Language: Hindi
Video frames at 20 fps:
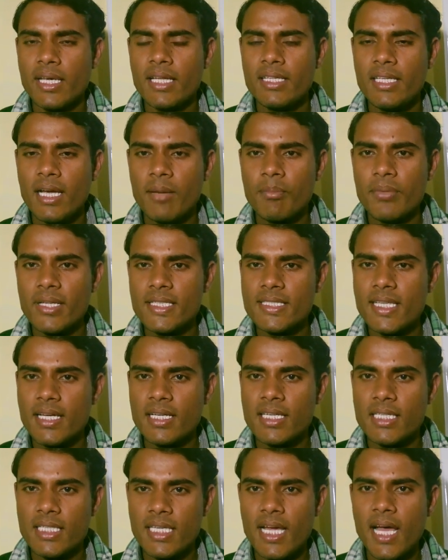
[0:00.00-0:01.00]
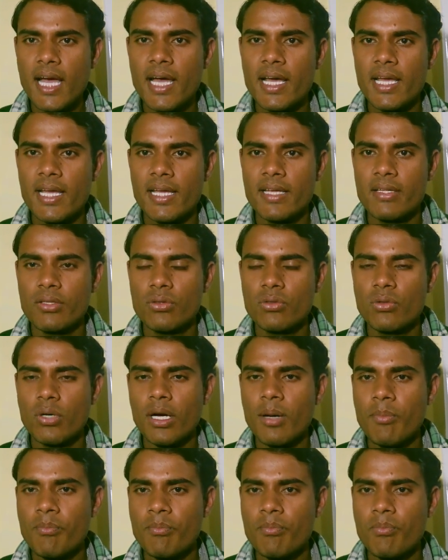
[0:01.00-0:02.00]
यदि आपने ऐसा किया है तो
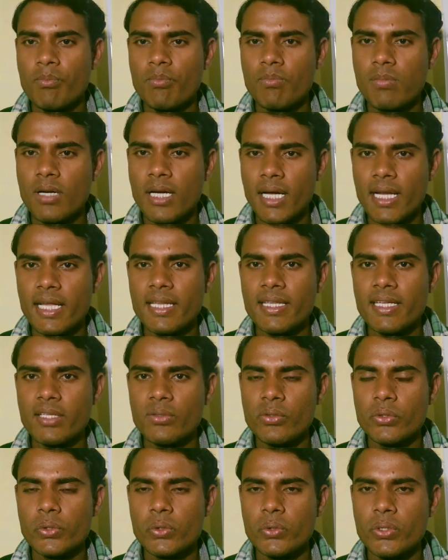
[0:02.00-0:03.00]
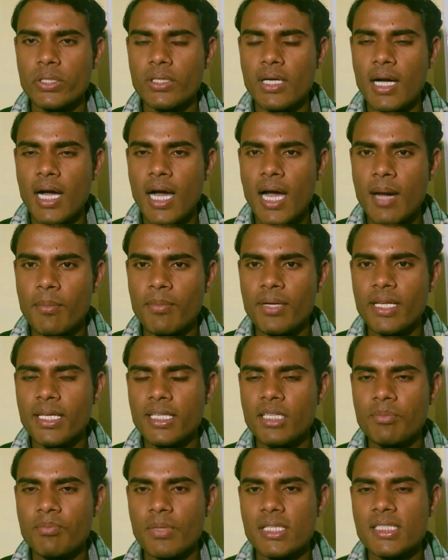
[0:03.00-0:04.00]
आप गलत है दोस्तों आपने
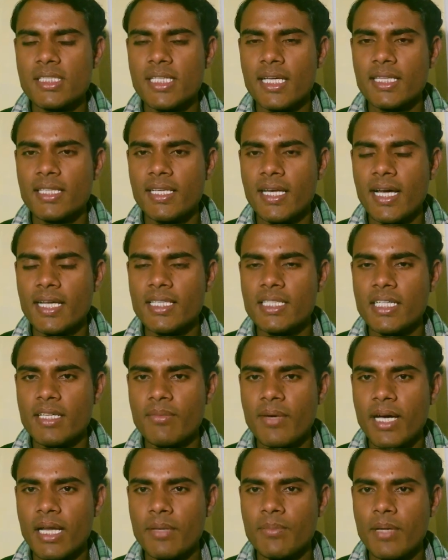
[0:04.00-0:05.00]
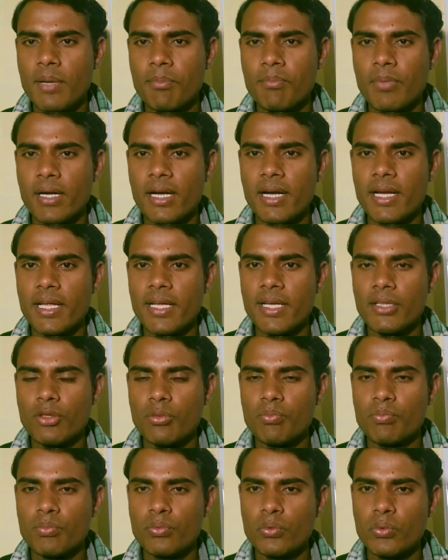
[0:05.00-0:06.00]
यदि पंचायती राज के बारे में आप पढ़ रहे हैं
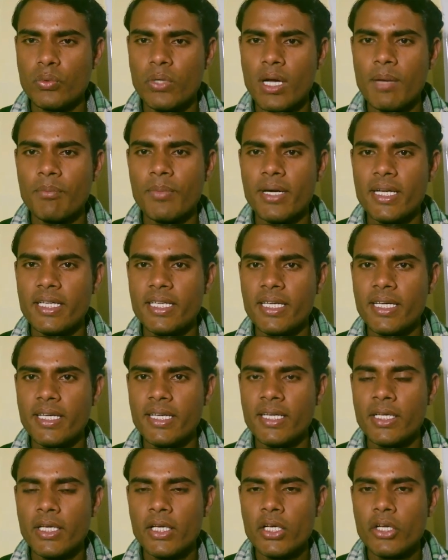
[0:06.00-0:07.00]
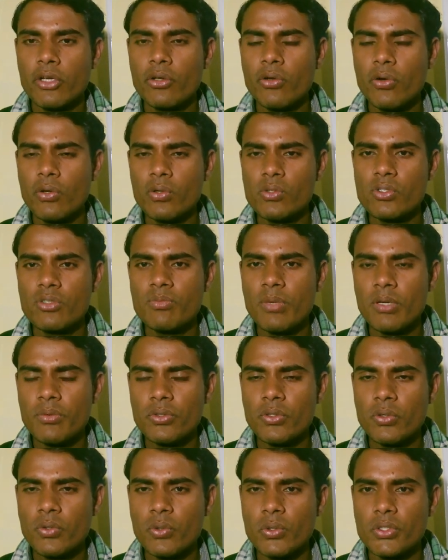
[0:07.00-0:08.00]
तो पूरा पढ़िए क्योंकि उसमें वो
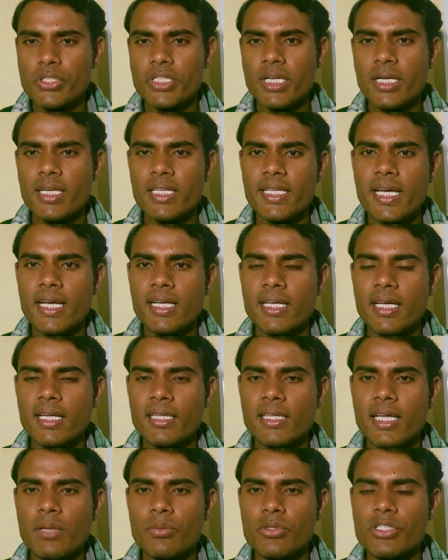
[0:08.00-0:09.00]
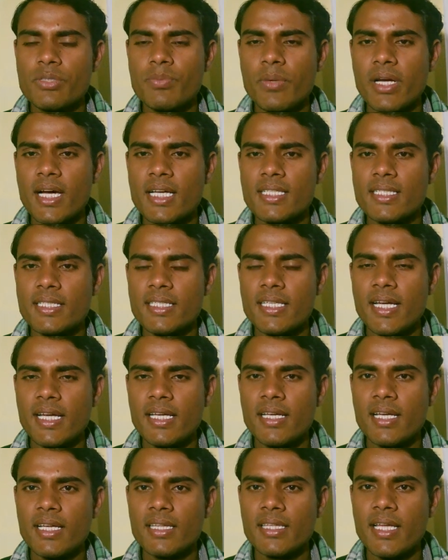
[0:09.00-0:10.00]
जो क्वेश्चन डिजाइन करता है वो इस प्रकार से
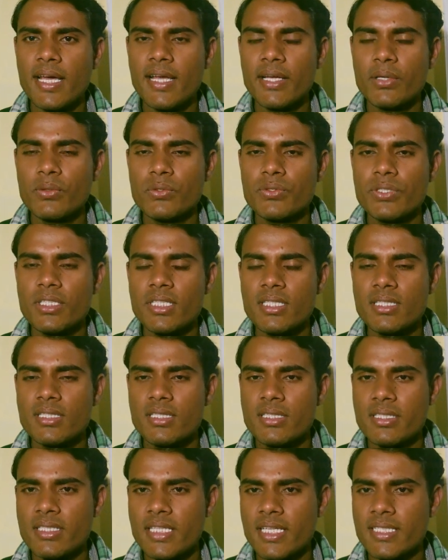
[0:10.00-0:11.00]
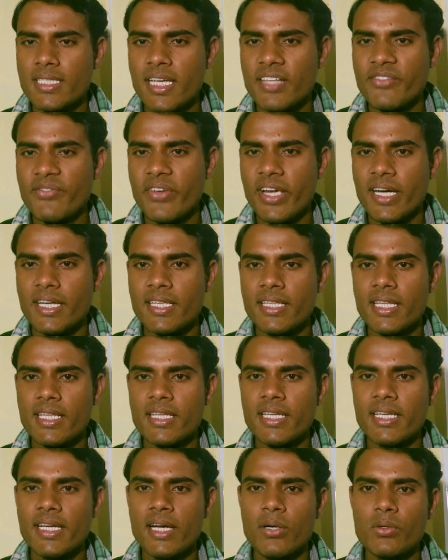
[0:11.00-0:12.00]
डिजाइन करता है कि उसके छः सात फैक्ट दे
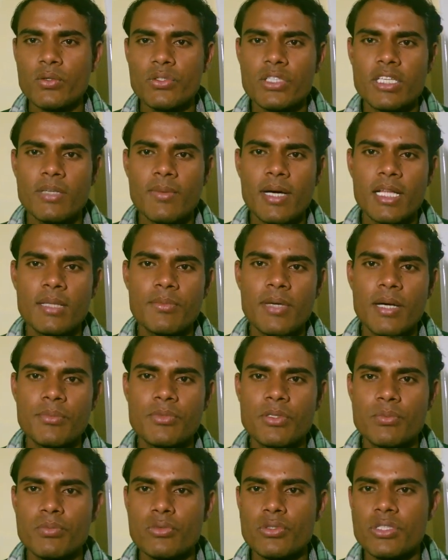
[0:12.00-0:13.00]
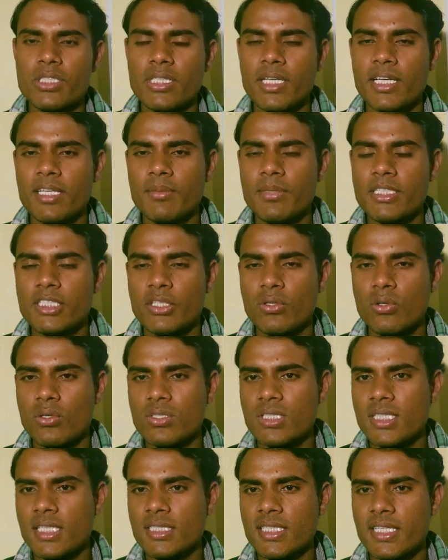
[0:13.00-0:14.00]
देगा उसके बाद में आपसे पूछेगा इनमें से
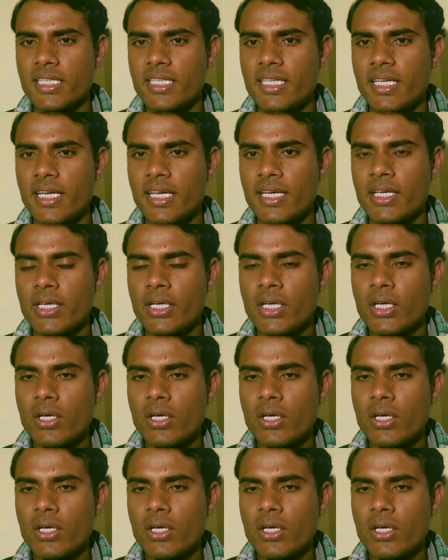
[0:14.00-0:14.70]
कौन सा सही है